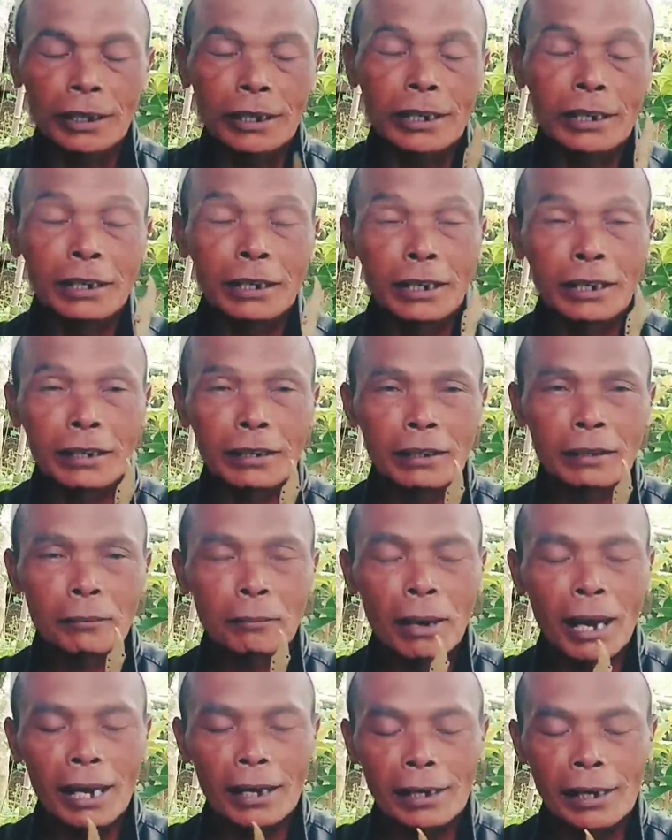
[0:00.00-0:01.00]
ini
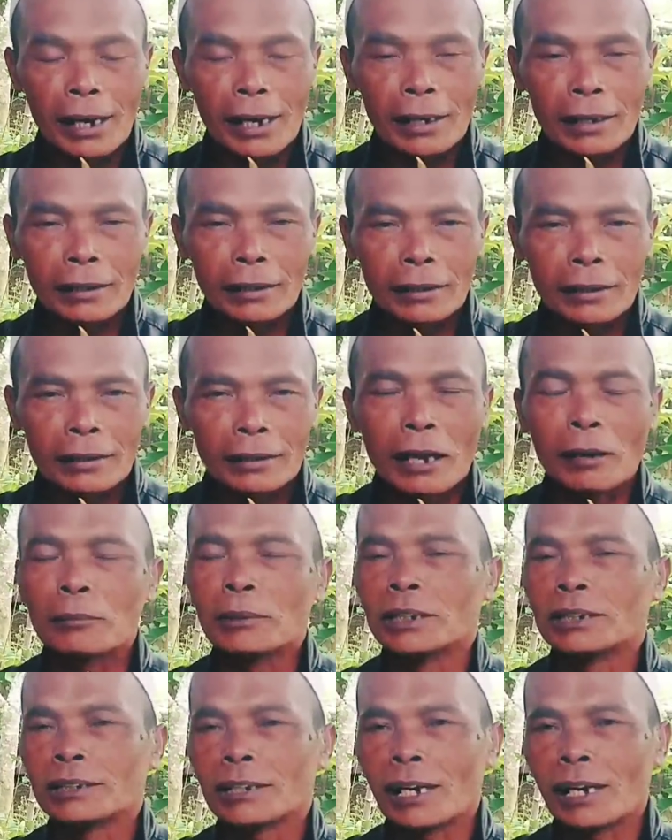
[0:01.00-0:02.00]
barang nggak
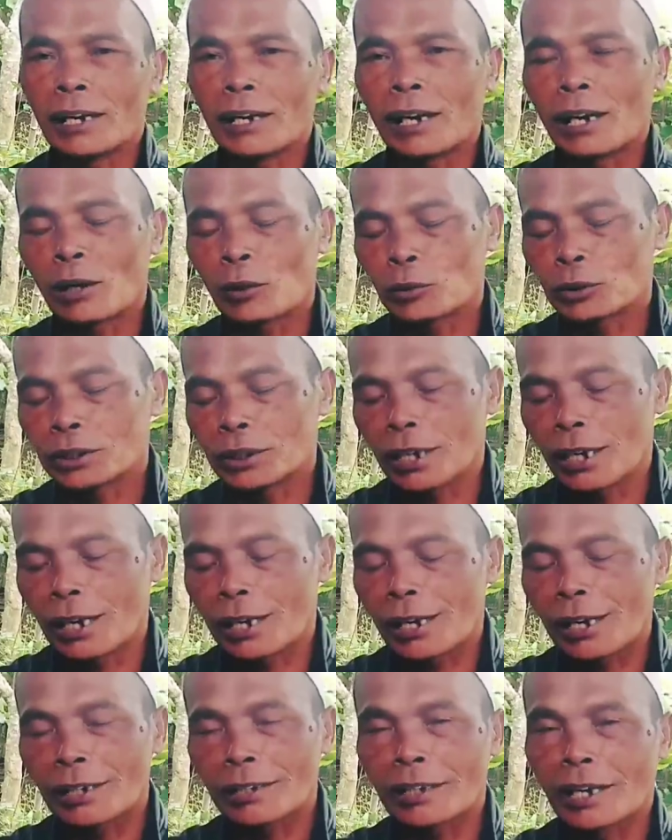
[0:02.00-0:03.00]
bisa kalau
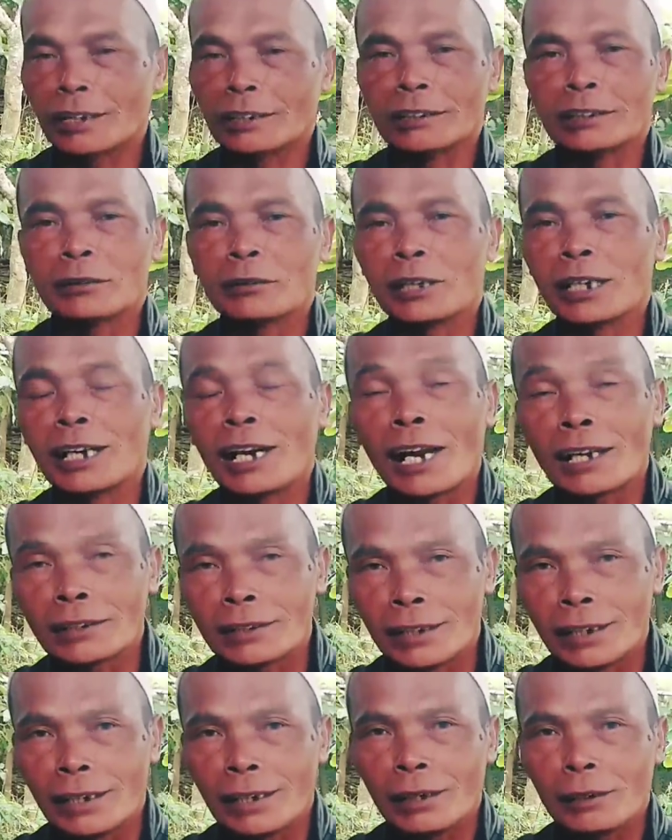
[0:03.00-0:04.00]
sekarang dikasih
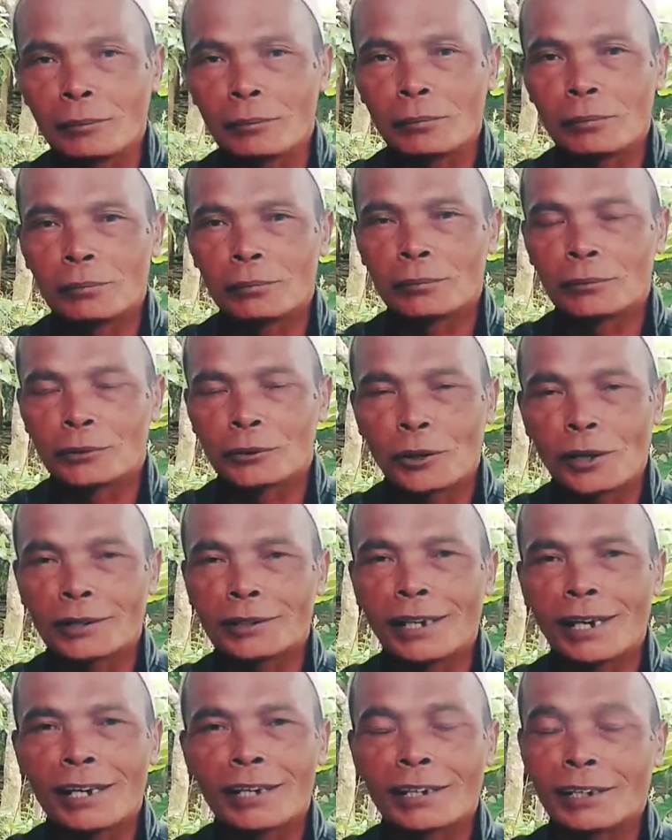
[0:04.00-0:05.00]
relatif
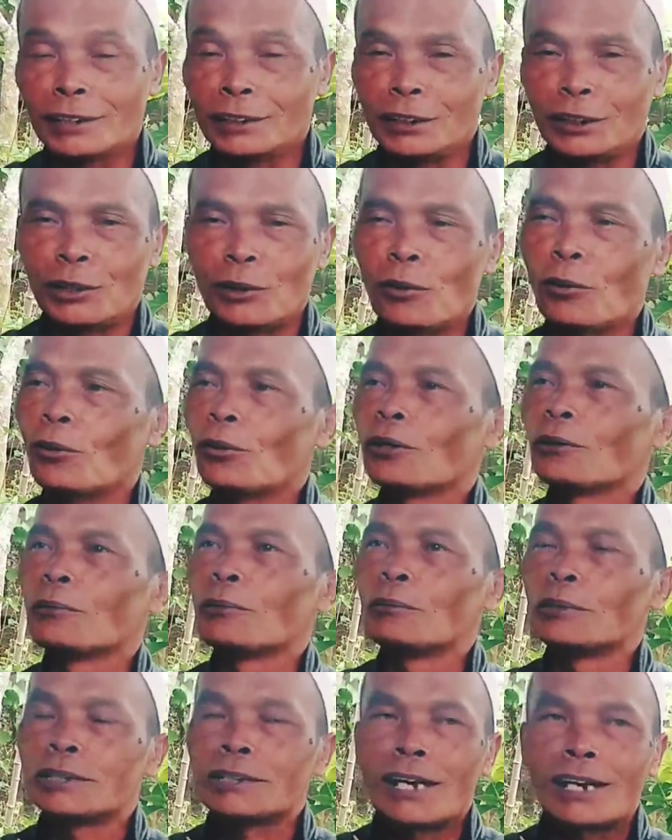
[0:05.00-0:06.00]
soalnya oh. risiko
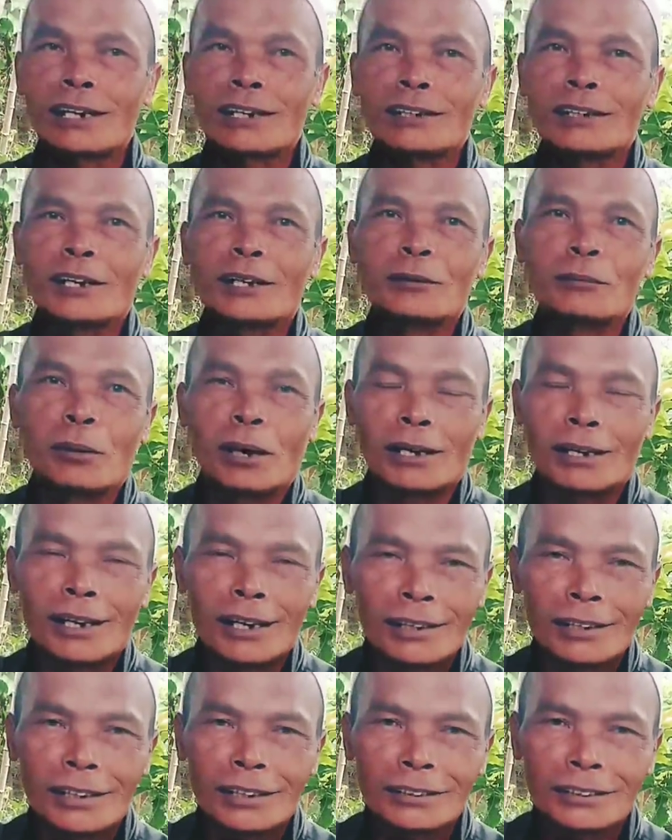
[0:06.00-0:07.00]
lebih besar
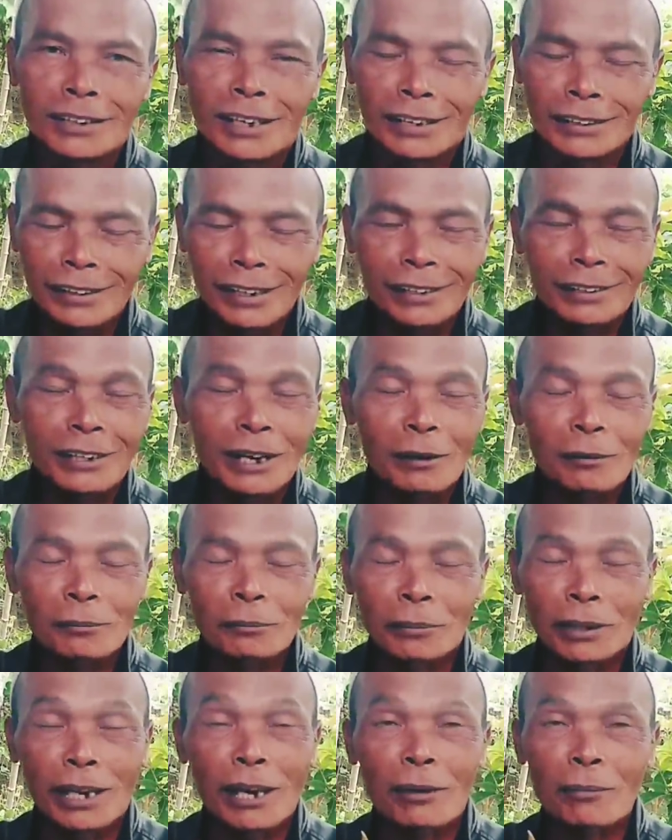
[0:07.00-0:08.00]
daripada ya istilahnya dia
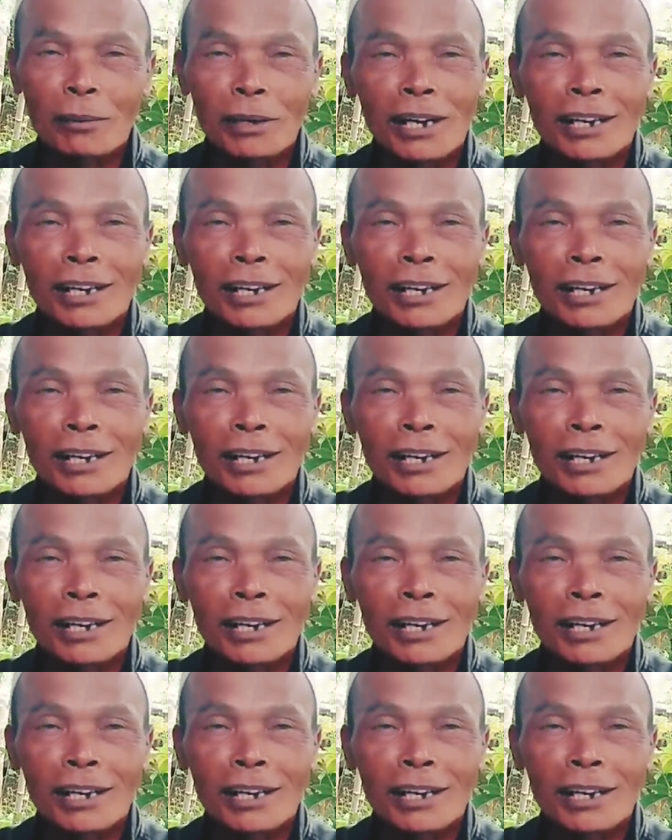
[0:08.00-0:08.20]
megang